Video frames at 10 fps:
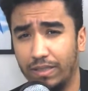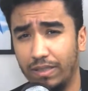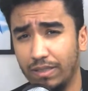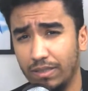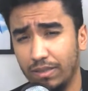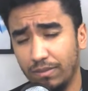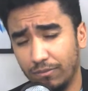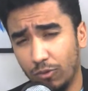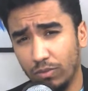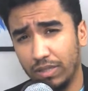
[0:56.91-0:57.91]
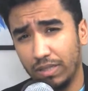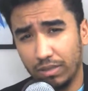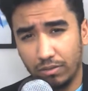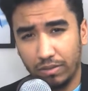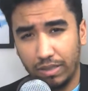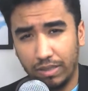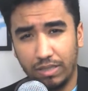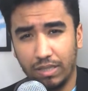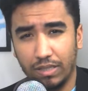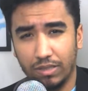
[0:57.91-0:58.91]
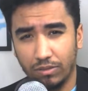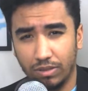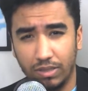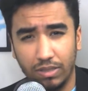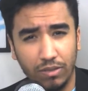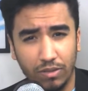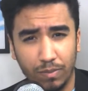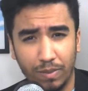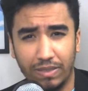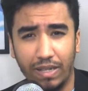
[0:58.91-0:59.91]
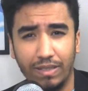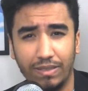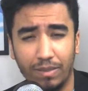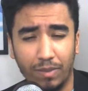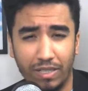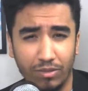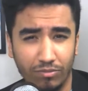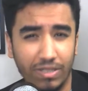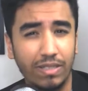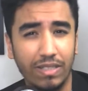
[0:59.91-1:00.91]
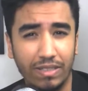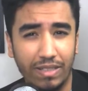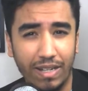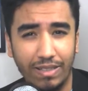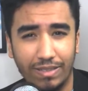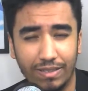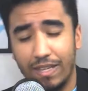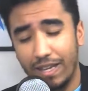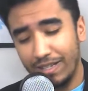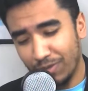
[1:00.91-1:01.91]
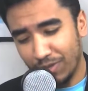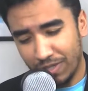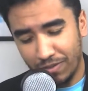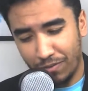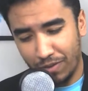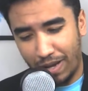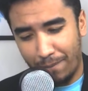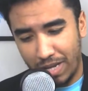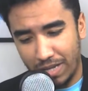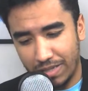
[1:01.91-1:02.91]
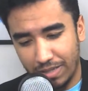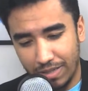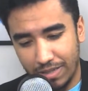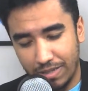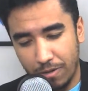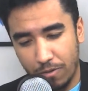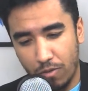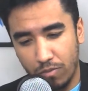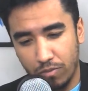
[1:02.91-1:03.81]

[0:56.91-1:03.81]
Nesse contexto, ele tinha lá seus 32 pacientes e aparece um 33. E aí você vai ficar pensando assim como